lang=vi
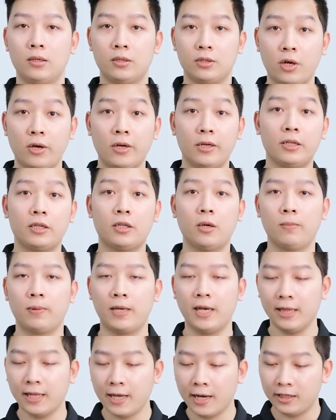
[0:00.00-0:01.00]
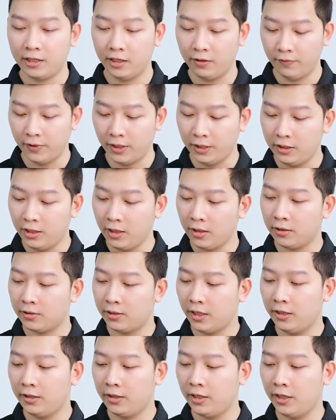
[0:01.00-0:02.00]
Rồi, tổng kết lại thì với chiếc
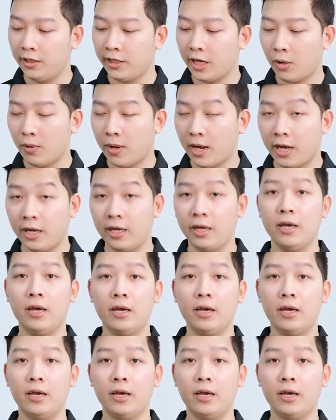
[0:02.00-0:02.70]
GT Neo 2